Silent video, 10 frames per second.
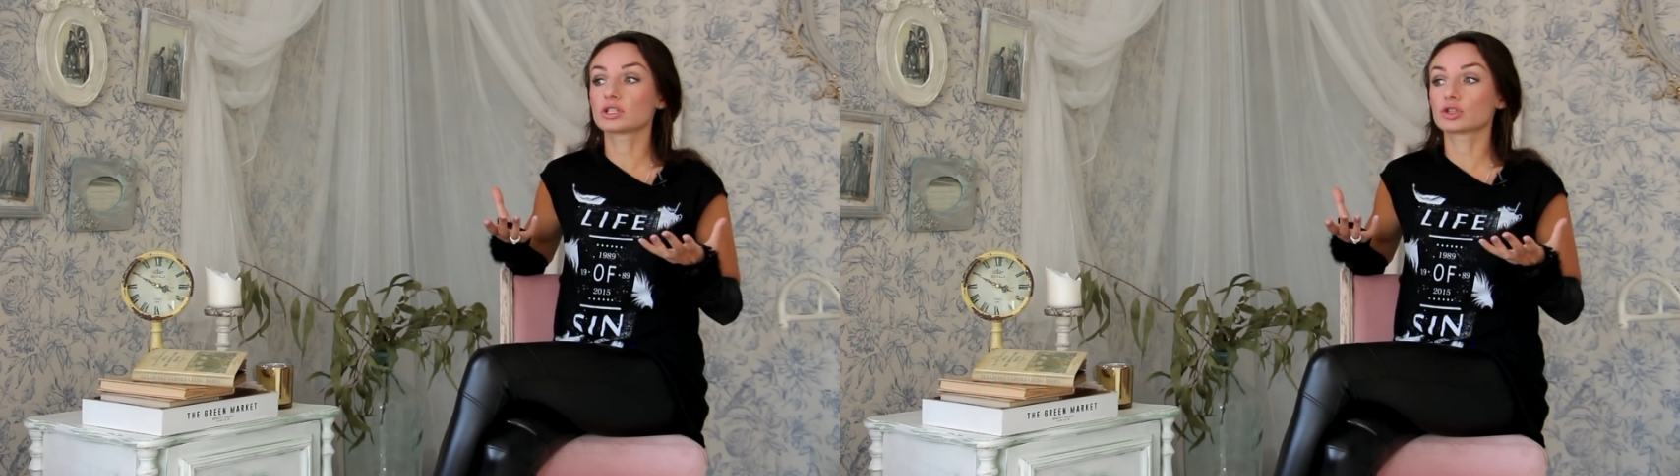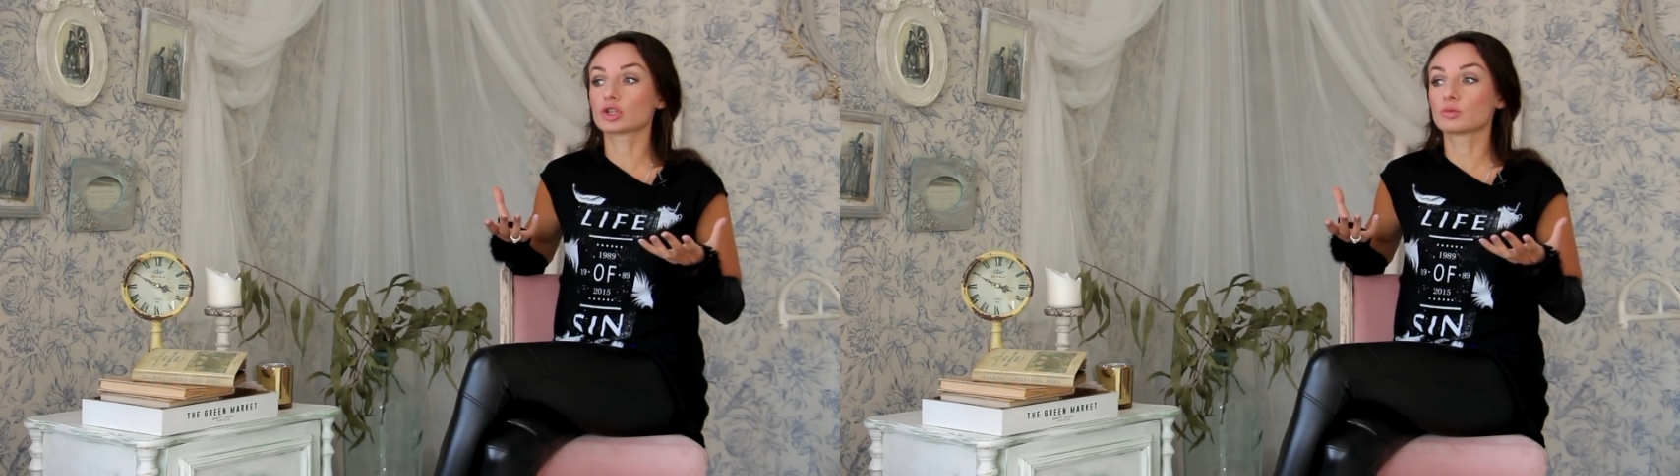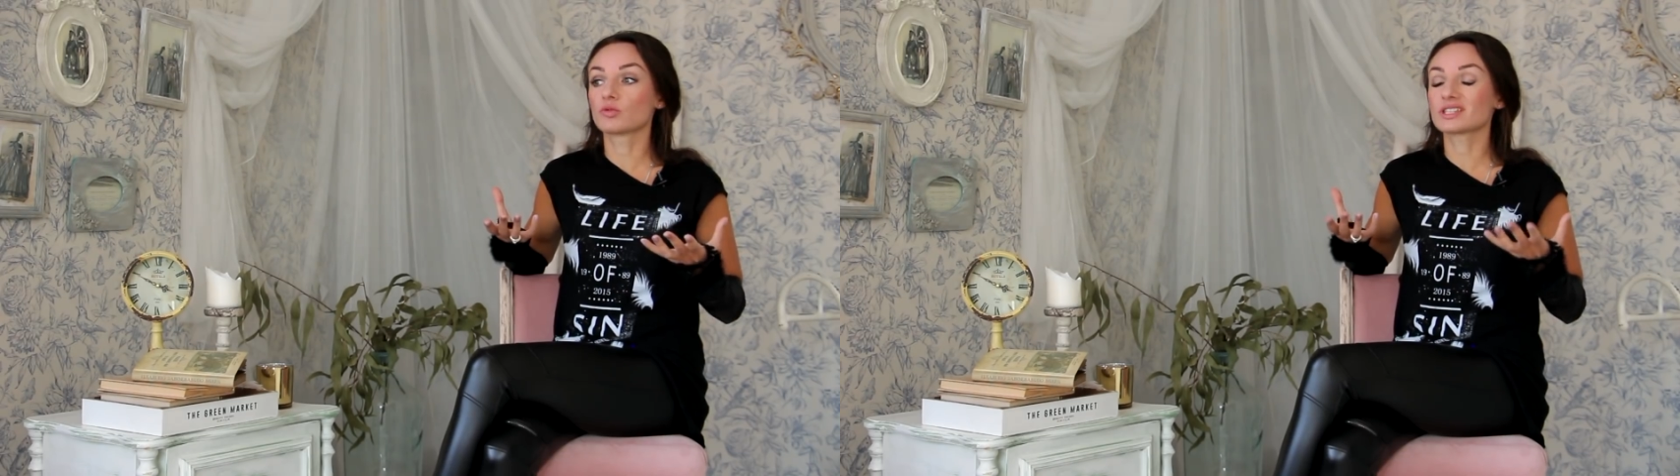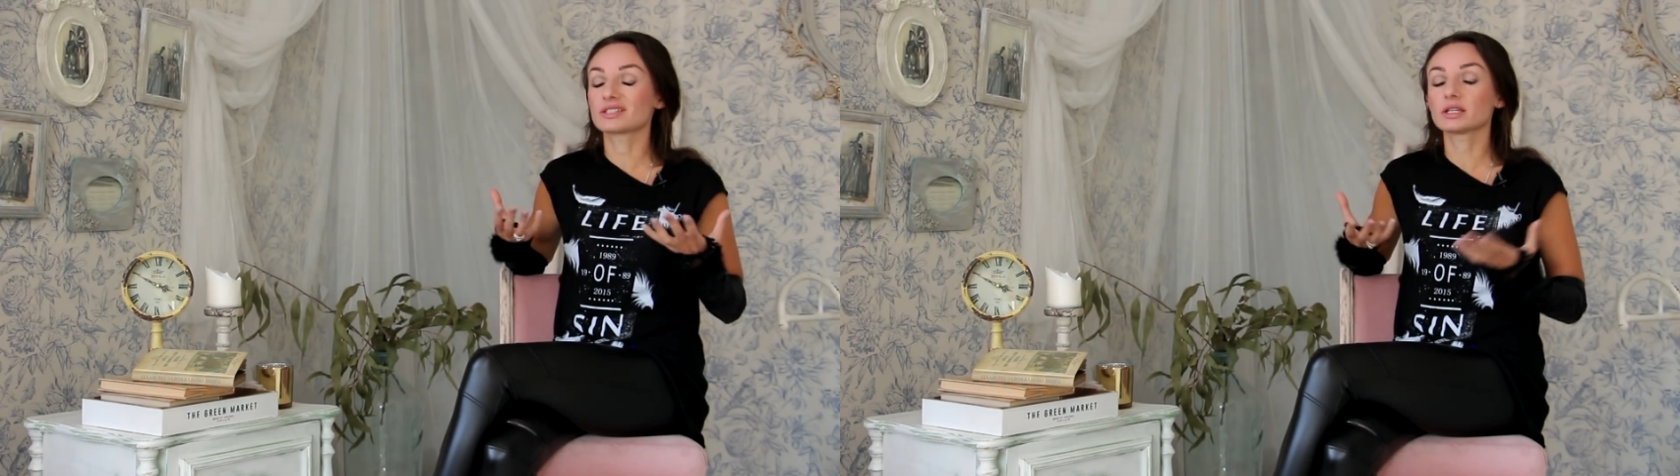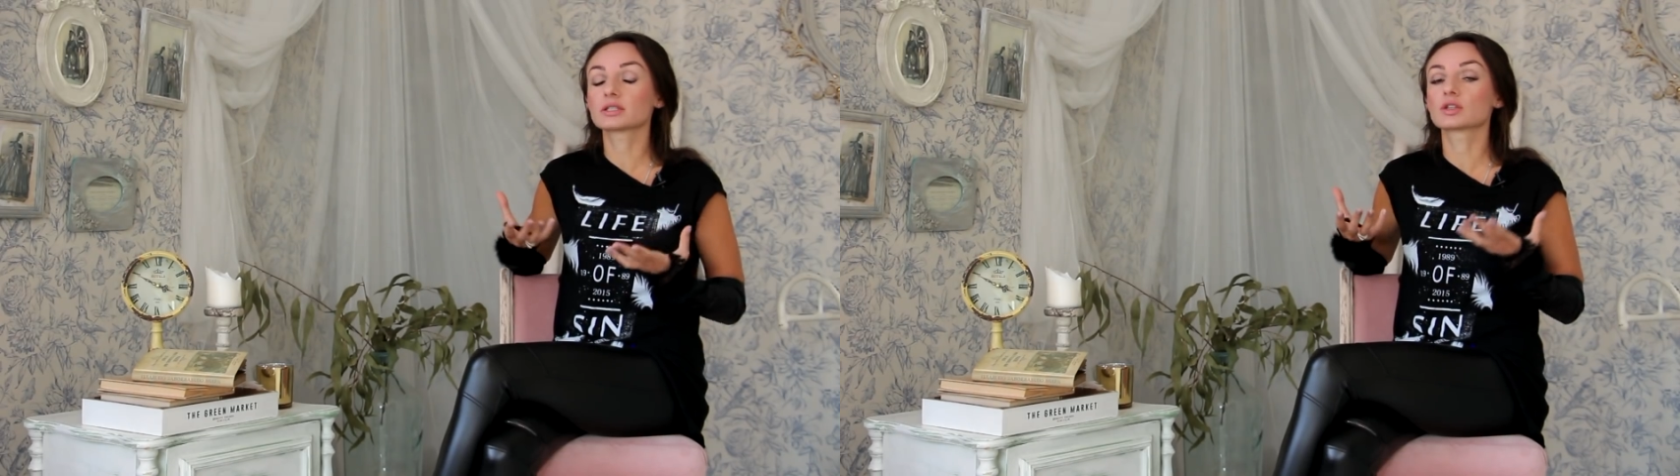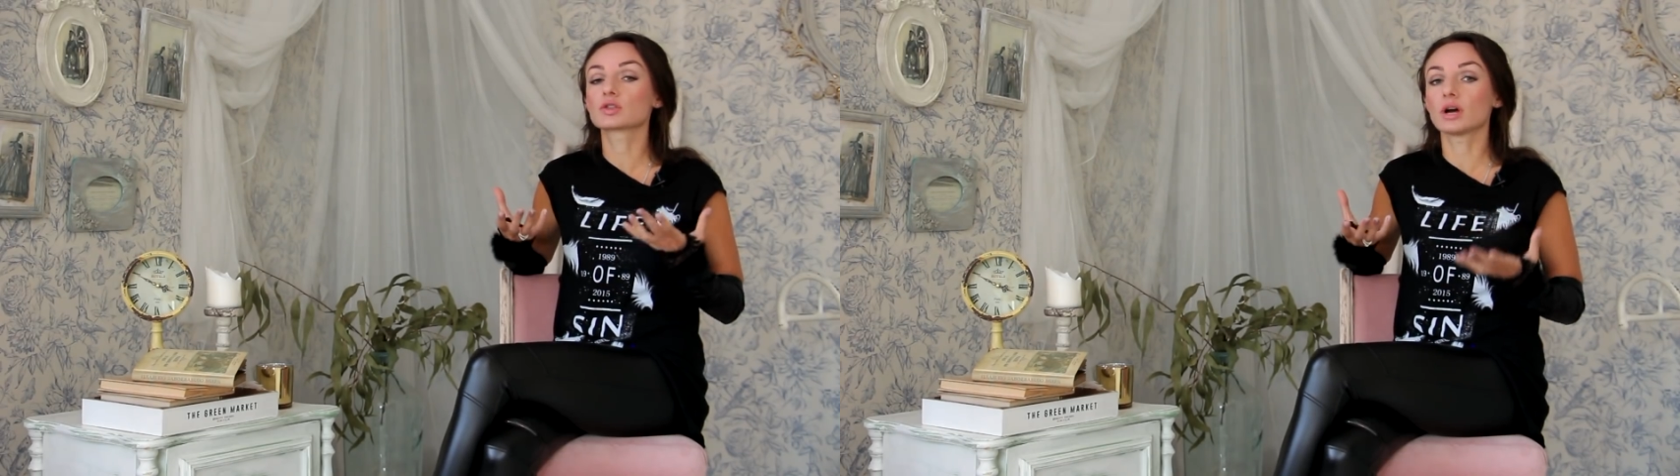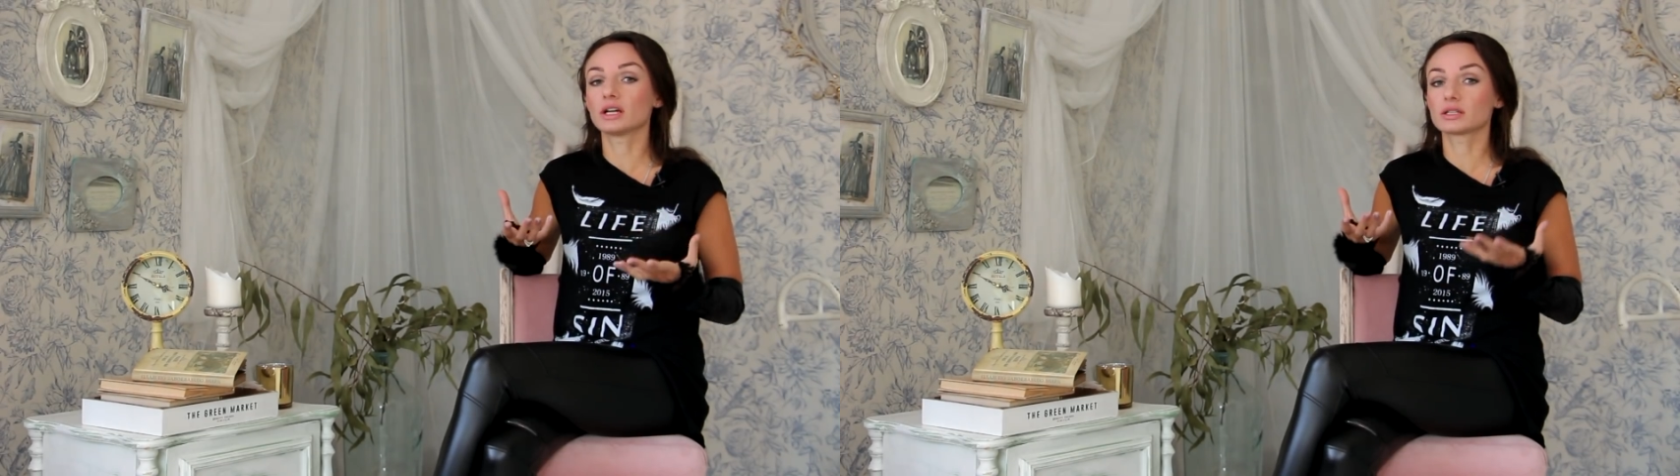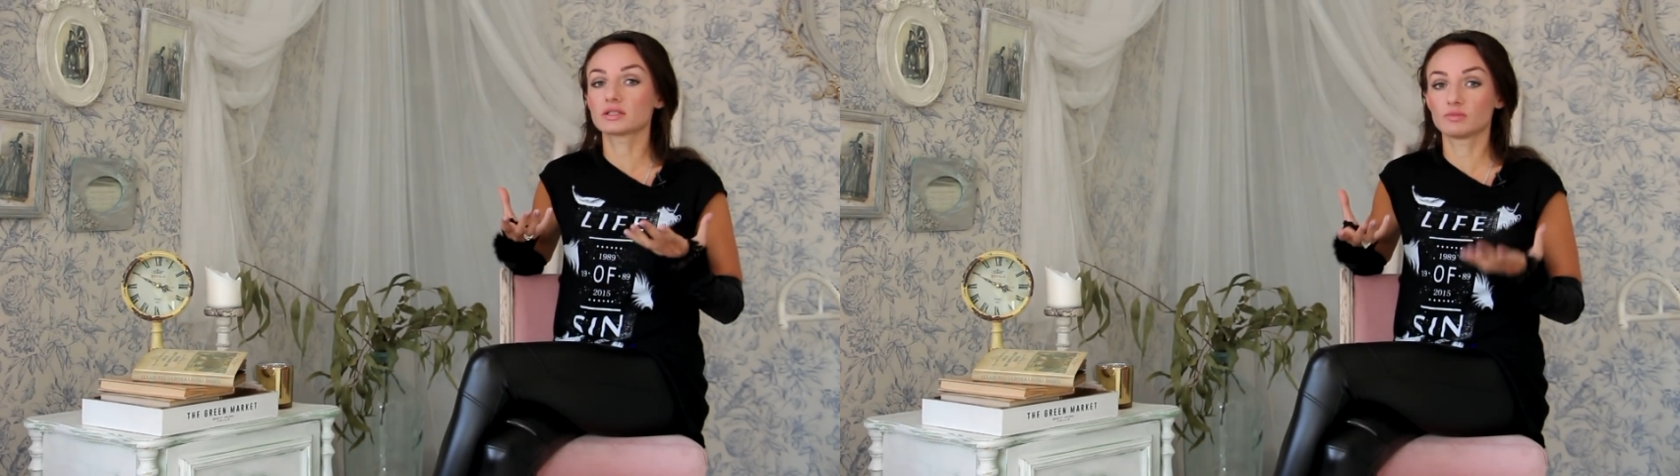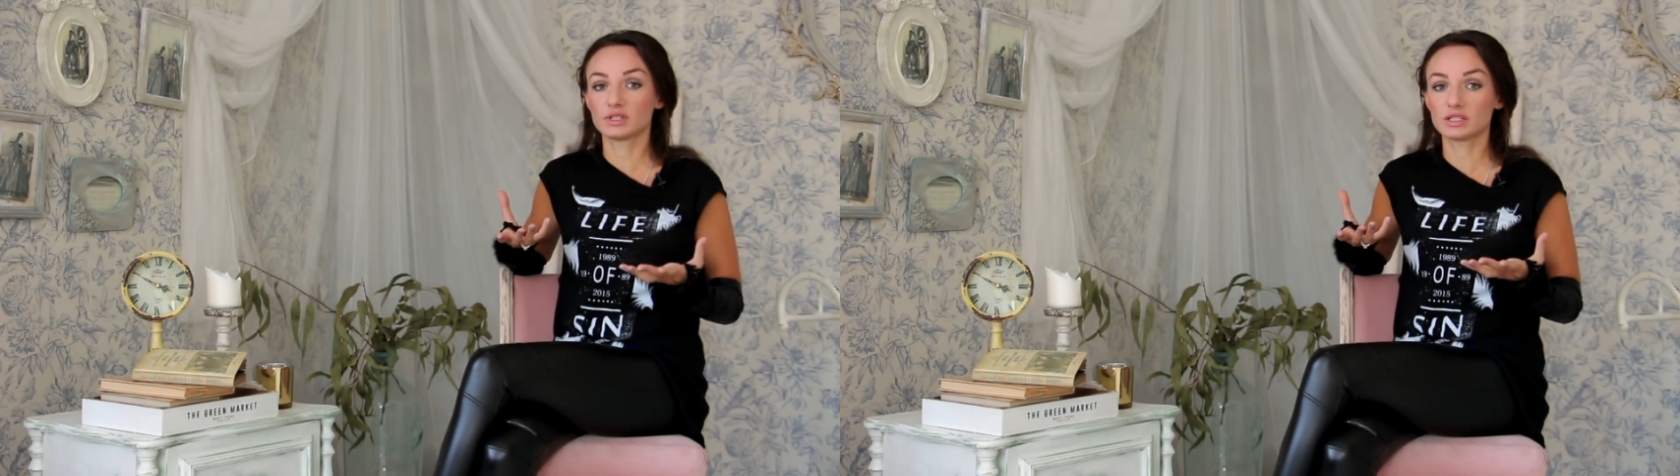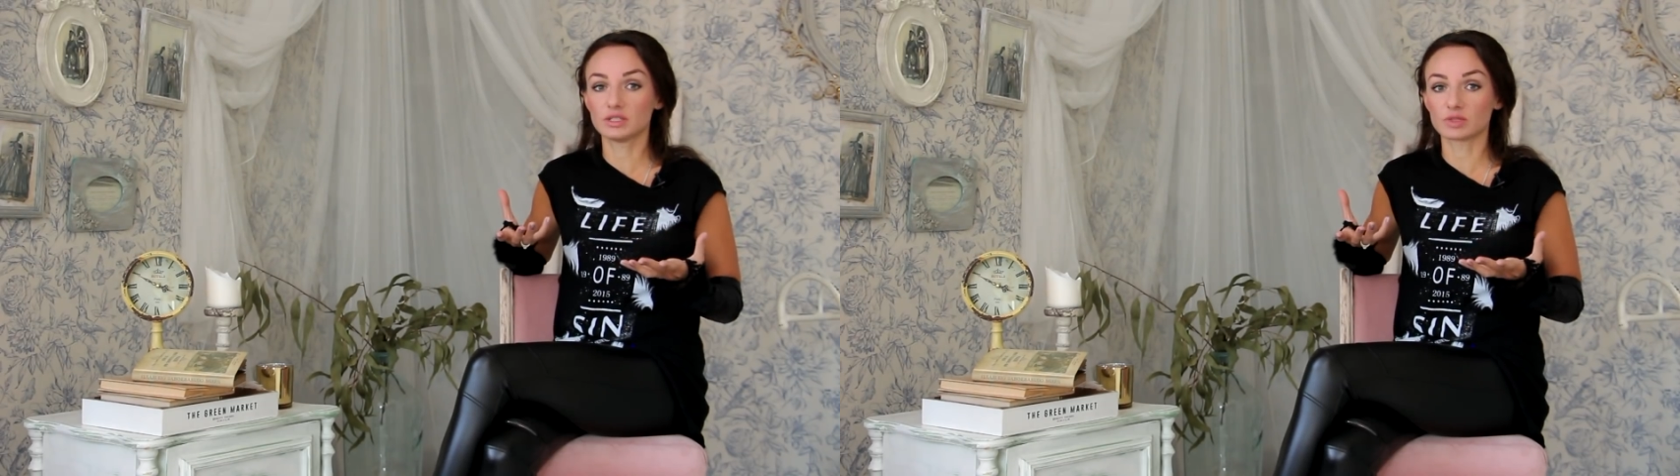с которым у вас нет сексуальной
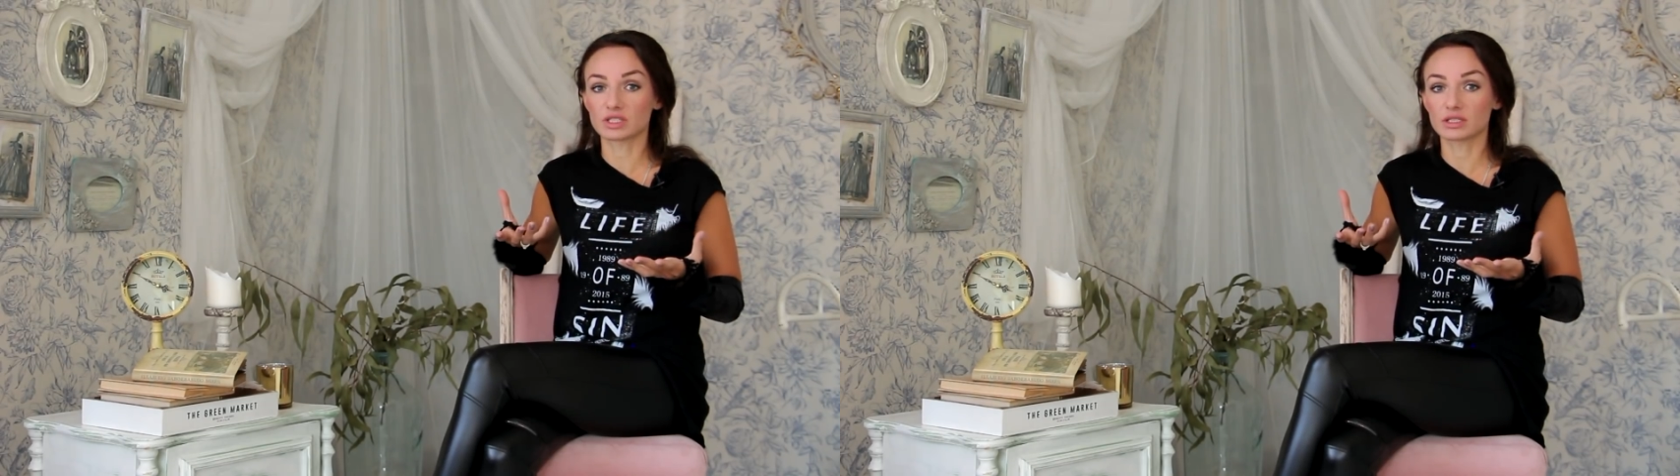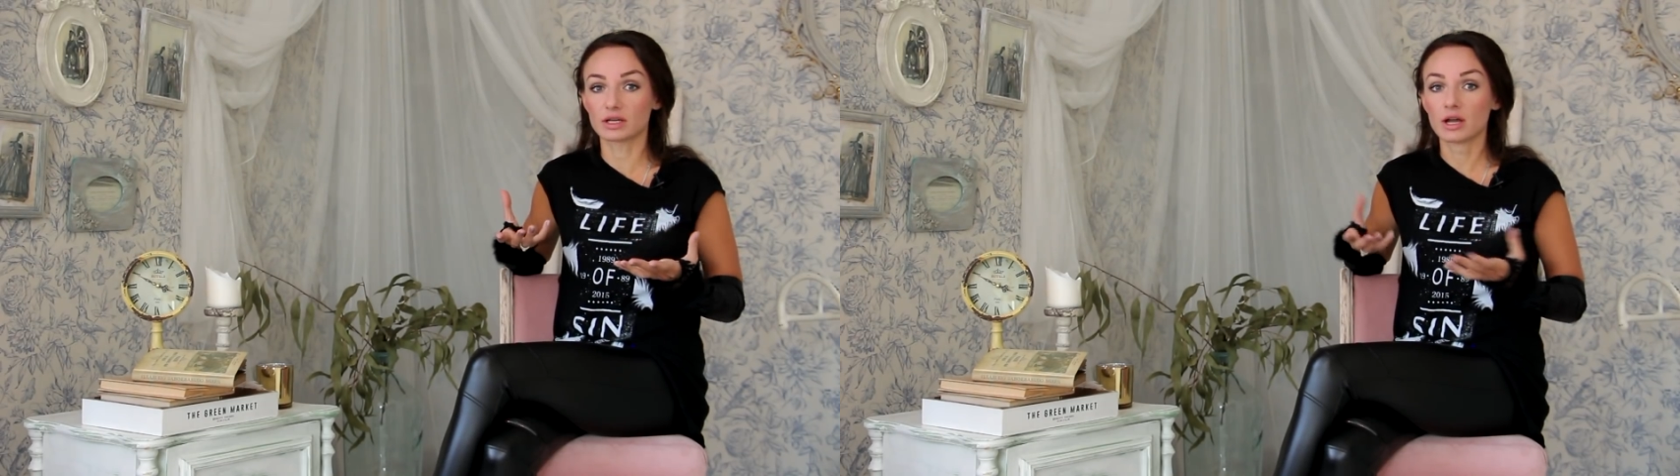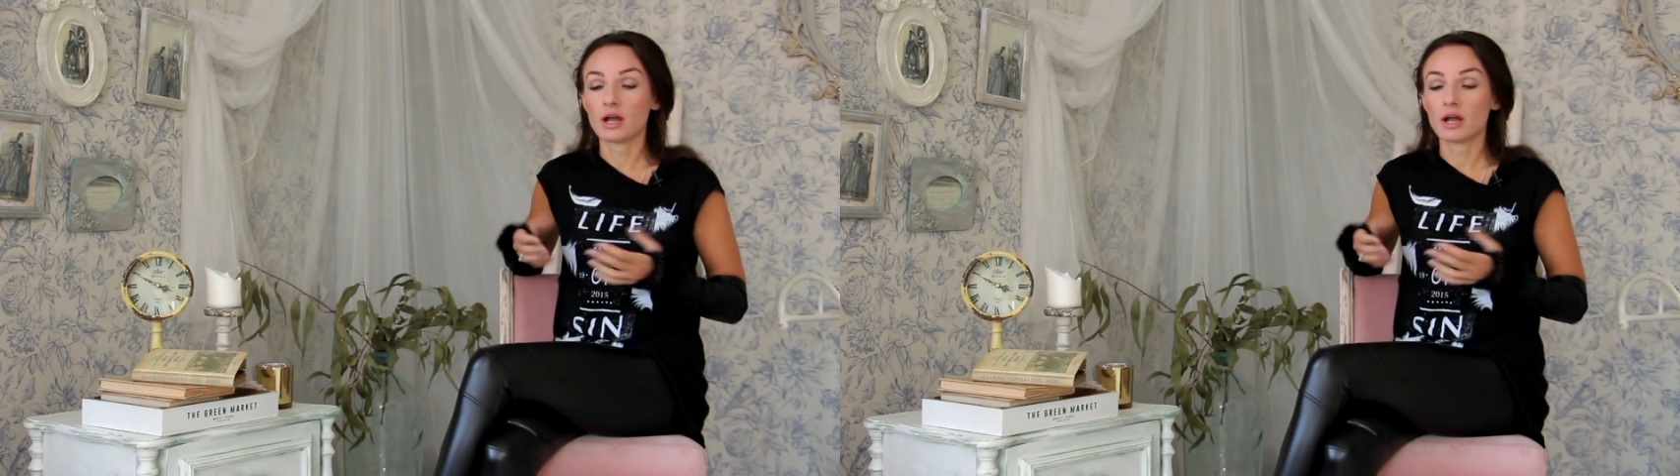совместимости.